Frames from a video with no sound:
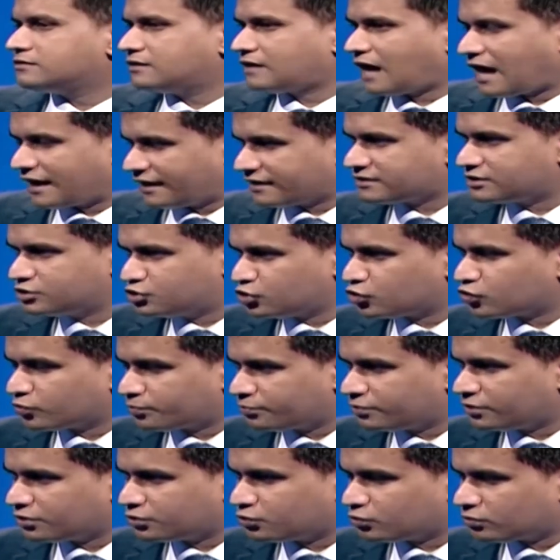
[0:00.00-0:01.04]
আরেকটি
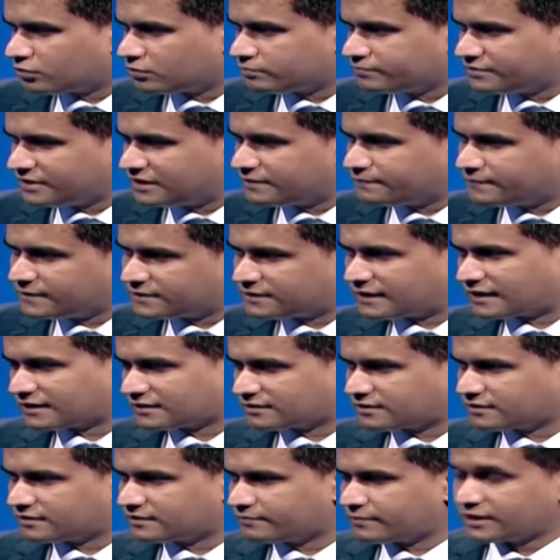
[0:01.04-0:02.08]
জনপ্রিয় দল বিএনপি
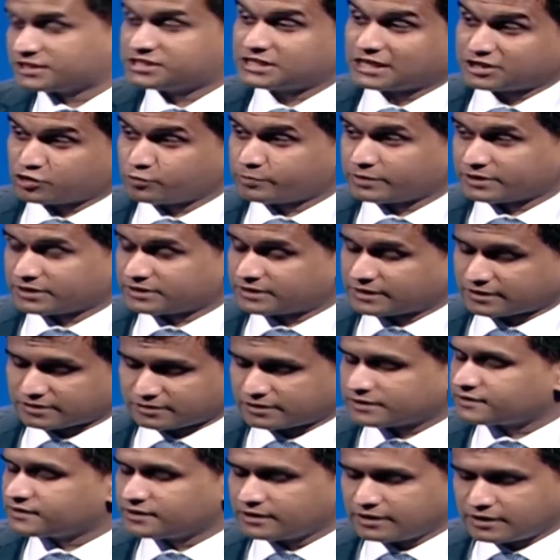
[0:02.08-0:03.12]
থাকতে বা জাতীয় পার্টি থাকতে
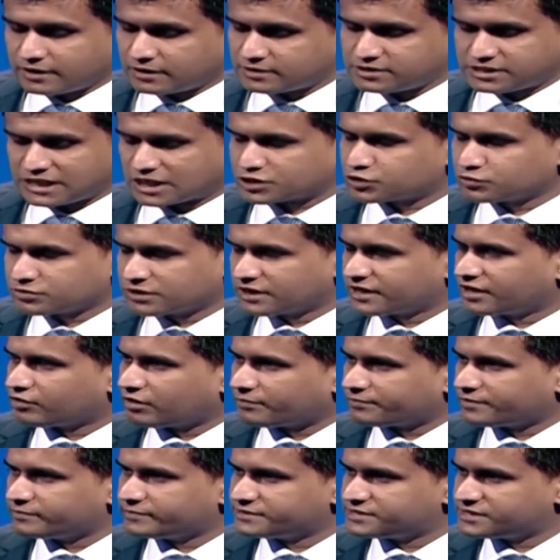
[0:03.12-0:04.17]
জাসদকে কেন
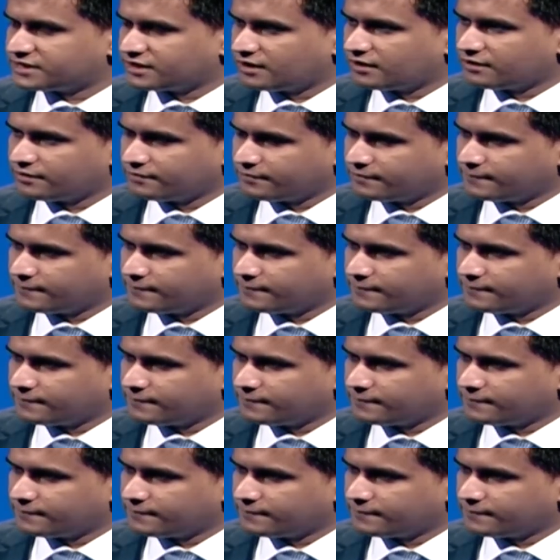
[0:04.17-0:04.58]
আপনি বেছে নিলেন